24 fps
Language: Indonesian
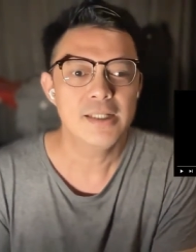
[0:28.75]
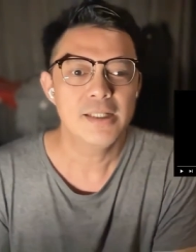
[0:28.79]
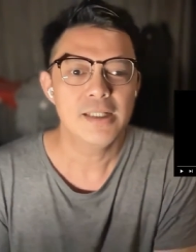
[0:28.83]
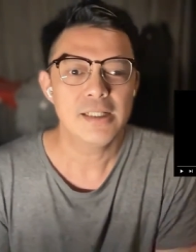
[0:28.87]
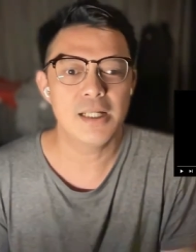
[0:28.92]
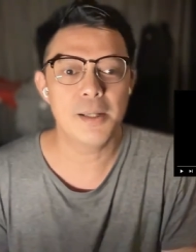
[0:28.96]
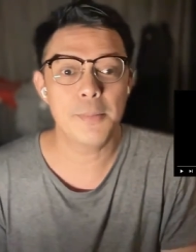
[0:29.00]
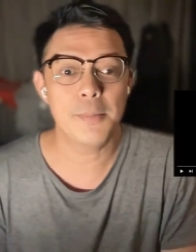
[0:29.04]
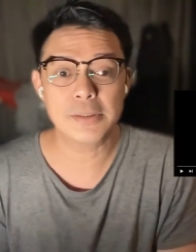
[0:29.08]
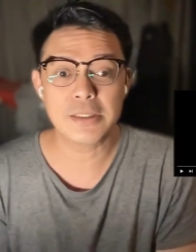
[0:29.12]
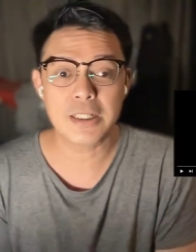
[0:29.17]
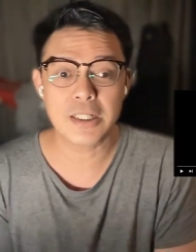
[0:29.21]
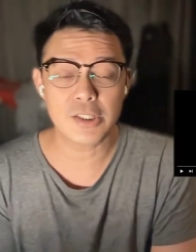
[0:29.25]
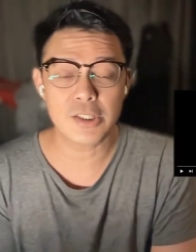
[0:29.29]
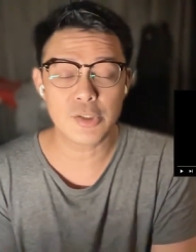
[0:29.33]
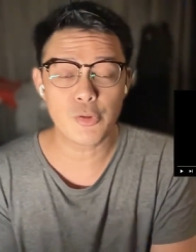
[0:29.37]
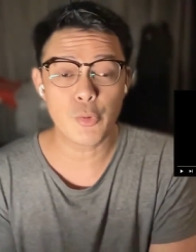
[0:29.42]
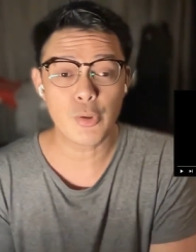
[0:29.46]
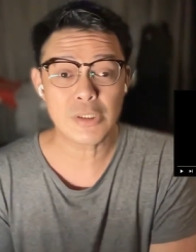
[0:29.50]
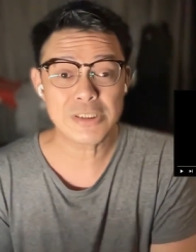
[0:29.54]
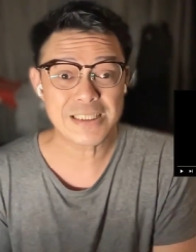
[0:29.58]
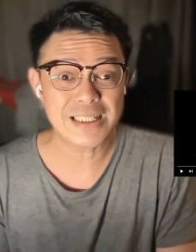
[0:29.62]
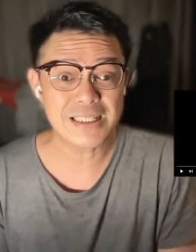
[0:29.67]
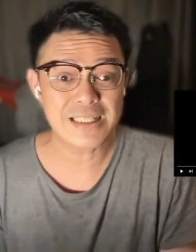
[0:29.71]
Dapat
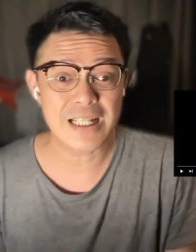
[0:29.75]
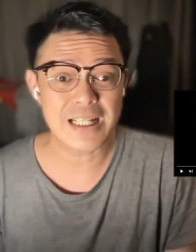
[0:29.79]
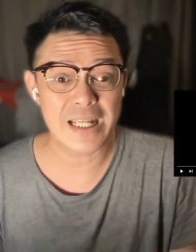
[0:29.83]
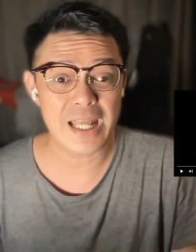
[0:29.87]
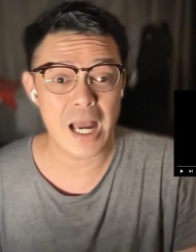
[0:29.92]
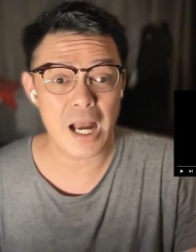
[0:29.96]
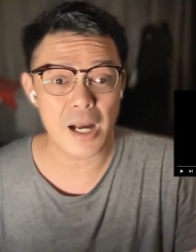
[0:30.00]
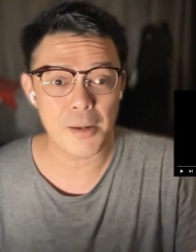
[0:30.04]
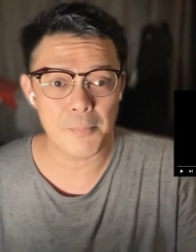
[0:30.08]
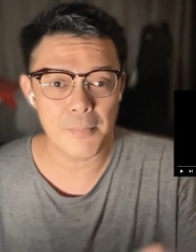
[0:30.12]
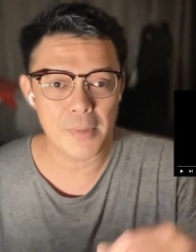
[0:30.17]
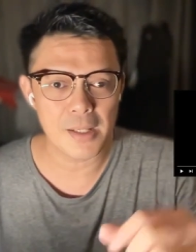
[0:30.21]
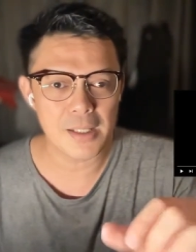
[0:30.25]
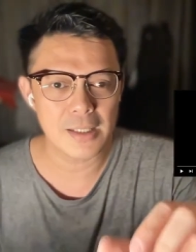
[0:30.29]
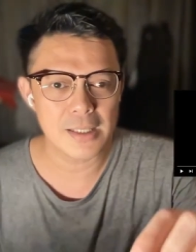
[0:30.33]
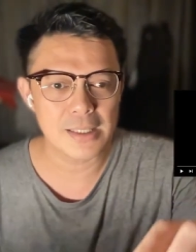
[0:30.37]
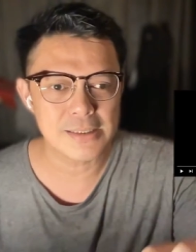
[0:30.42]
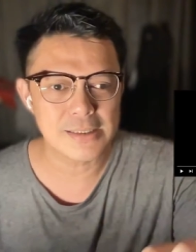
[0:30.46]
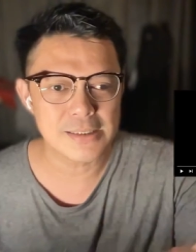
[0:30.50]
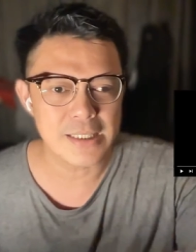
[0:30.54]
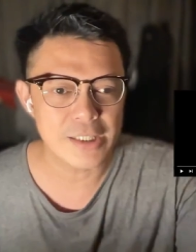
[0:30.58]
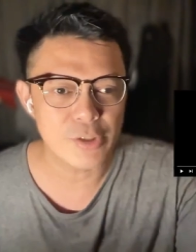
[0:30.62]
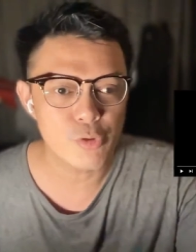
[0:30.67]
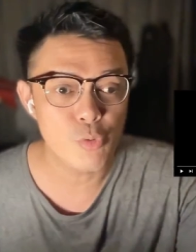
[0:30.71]
requestan dari Akmal
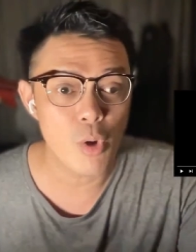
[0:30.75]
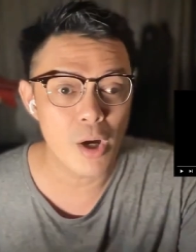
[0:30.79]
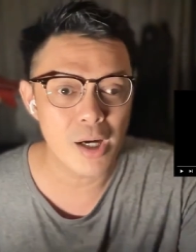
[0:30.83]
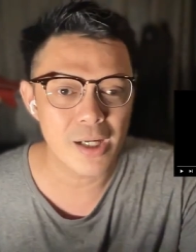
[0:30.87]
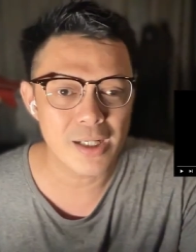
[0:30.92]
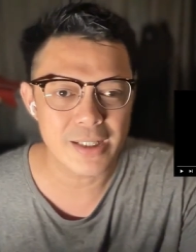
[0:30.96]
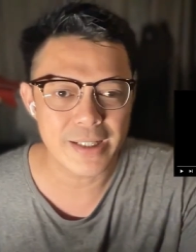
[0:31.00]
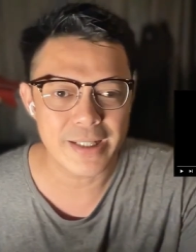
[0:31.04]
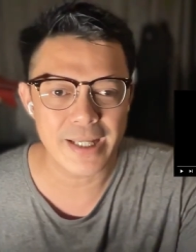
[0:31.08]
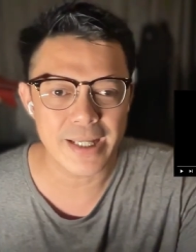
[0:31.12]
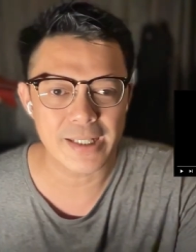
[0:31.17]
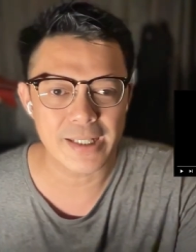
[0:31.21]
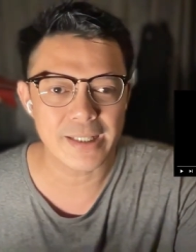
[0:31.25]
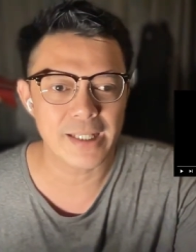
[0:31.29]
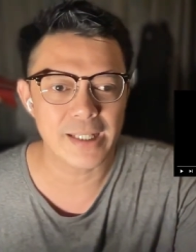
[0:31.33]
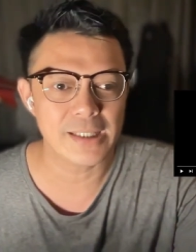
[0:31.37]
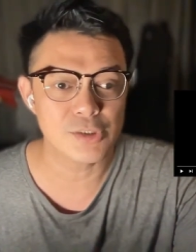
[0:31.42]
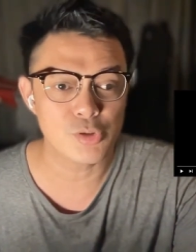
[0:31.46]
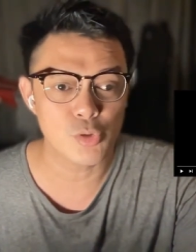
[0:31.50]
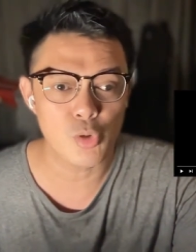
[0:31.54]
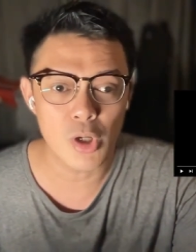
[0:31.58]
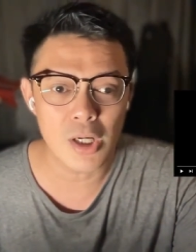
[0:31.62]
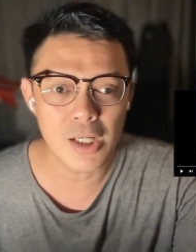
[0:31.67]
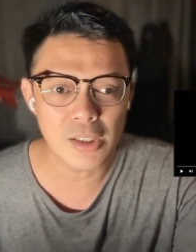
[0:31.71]
guys, jadi gue akan react nih
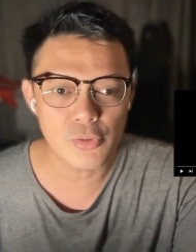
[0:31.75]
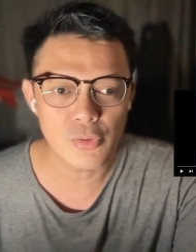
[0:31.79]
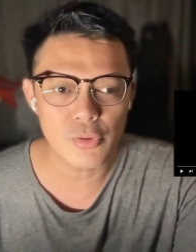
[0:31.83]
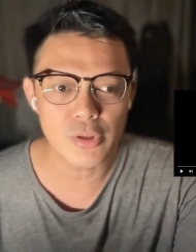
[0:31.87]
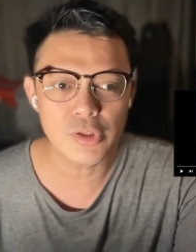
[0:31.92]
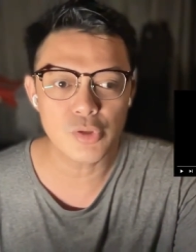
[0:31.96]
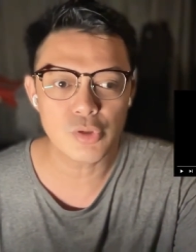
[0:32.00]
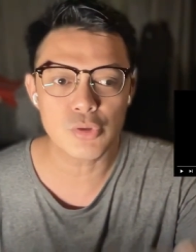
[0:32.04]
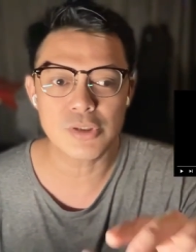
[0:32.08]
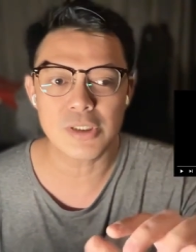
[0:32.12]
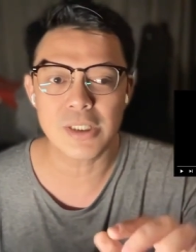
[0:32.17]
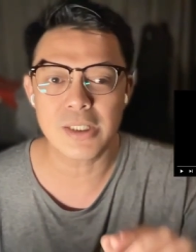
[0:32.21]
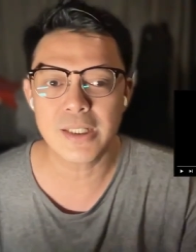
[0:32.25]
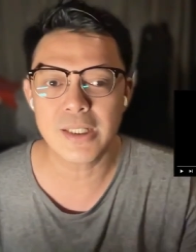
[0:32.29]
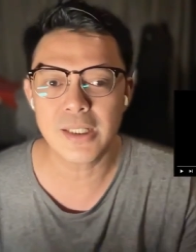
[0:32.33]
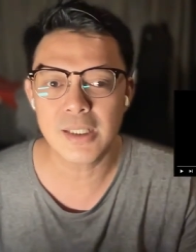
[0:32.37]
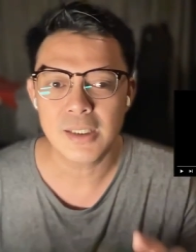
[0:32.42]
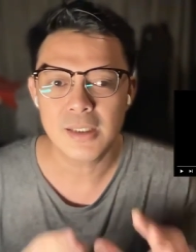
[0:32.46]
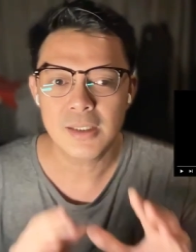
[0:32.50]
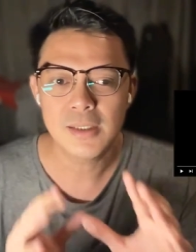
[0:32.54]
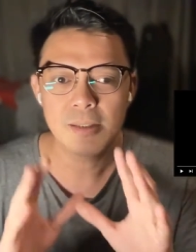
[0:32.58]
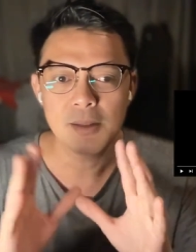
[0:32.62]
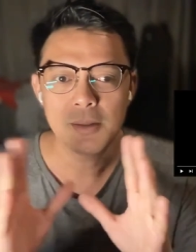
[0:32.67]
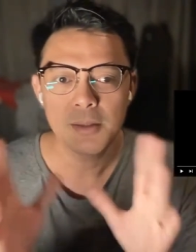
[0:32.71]
guys. Gue nggak tahu
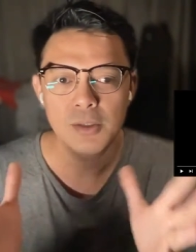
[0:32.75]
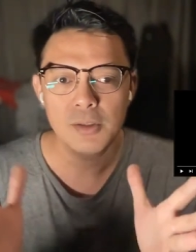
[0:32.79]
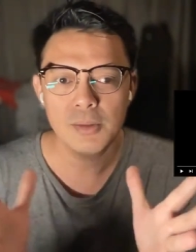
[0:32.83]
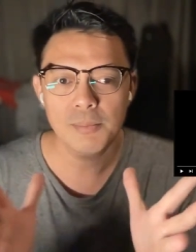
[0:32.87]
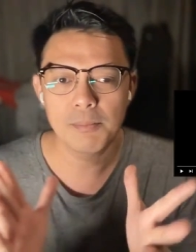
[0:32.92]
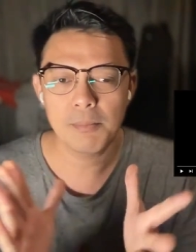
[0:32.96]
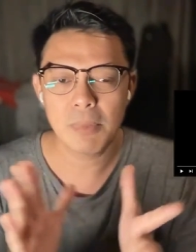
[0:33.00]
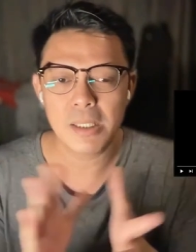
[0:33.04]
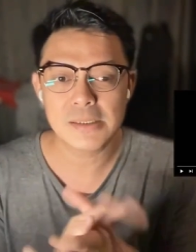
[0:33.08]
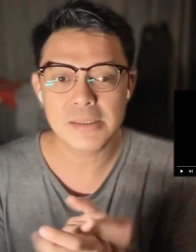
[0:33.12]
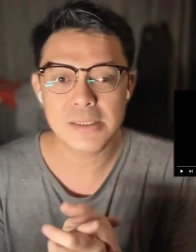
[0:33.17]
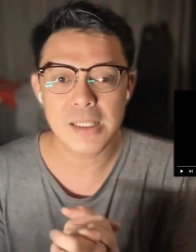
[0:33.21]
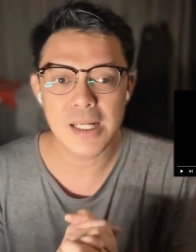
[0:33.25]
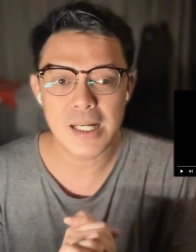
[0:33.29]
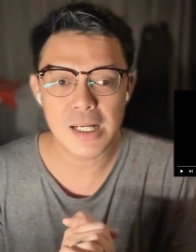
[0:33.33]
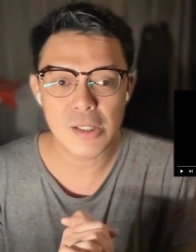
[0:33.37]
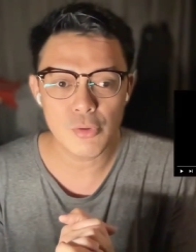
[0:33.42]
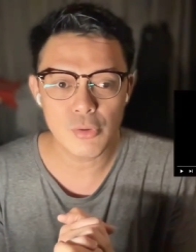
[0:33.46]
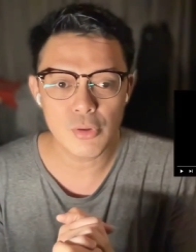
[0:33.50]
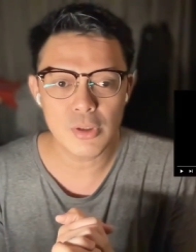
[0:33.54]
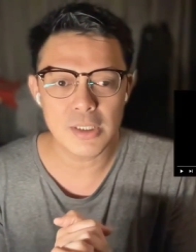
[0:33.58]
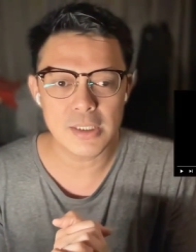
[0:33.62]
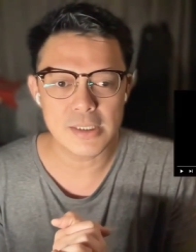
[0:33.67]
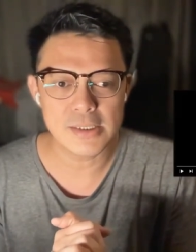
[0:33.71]
tulisannya bahasa
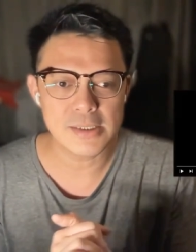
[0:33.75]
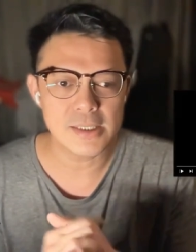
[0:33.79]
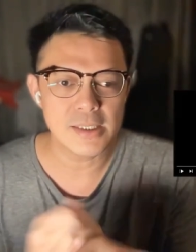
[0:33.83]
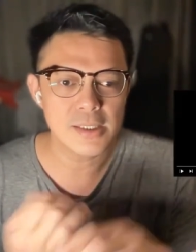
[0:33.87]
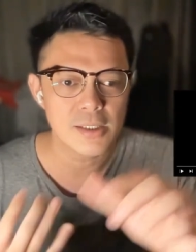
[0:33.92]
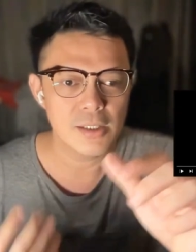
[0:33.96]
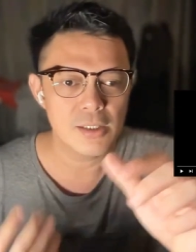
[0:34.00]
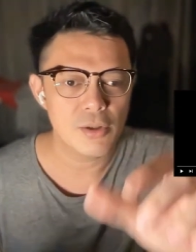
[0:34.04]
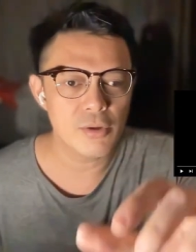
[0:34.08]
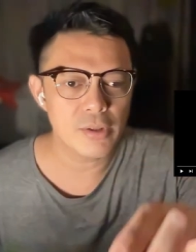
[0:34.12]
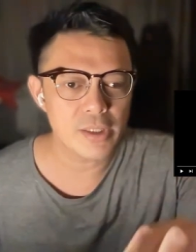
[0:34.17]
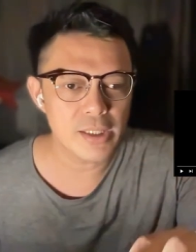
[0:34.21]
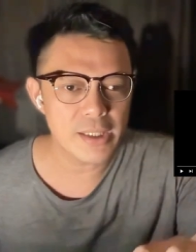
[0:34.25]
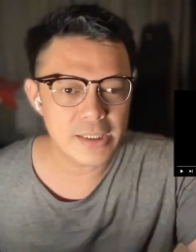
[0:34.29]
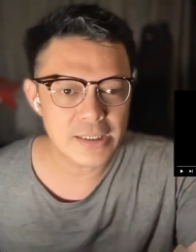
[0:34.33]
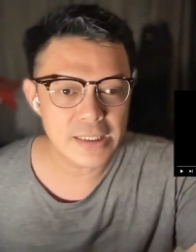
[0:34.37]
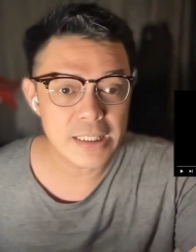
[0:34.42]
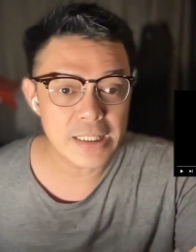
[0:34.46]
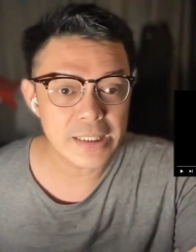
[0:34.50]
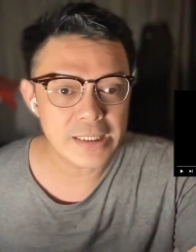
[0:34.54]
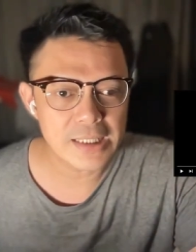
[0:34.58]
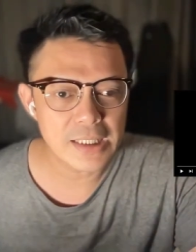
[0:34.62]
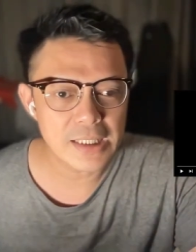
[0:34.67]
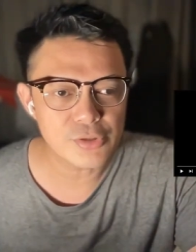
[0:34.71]
Hangul guys ya. Oke,
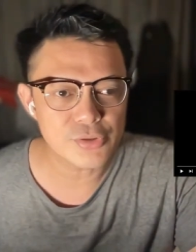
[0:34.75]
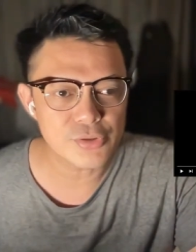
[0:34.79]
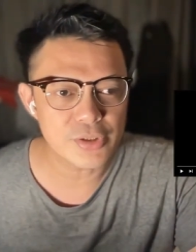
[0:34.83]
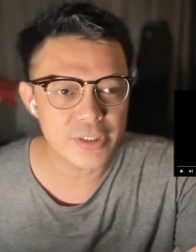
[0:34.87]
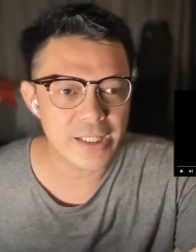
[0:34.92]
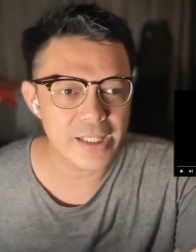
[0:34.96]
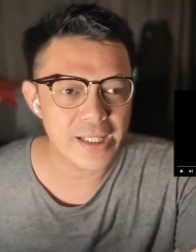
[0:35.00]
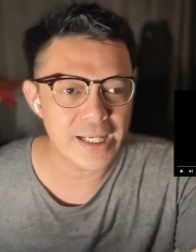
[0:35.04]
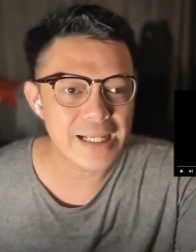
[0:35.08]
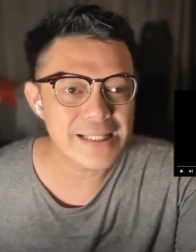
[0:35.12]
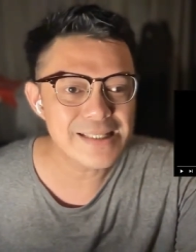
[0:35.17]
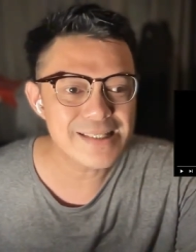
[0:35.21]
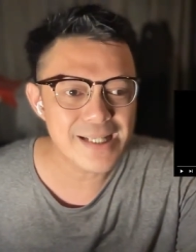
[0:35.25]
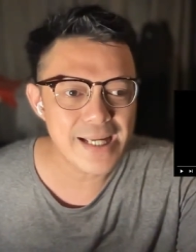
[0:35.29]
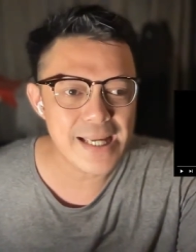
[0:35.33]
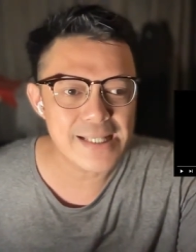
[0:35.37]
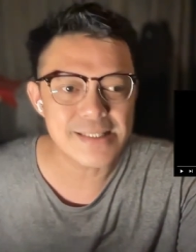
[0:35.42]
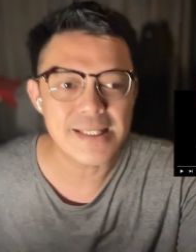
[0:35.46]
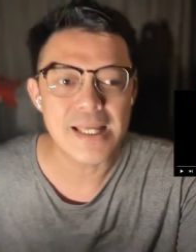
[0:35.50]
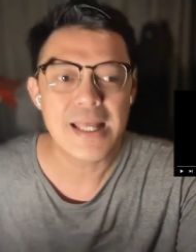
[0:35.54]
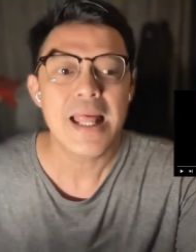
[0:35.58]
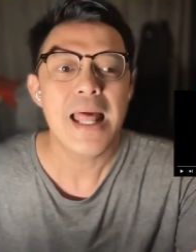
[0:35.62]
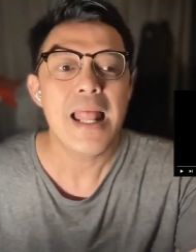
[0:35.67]
jadi kita langsung react aja guys.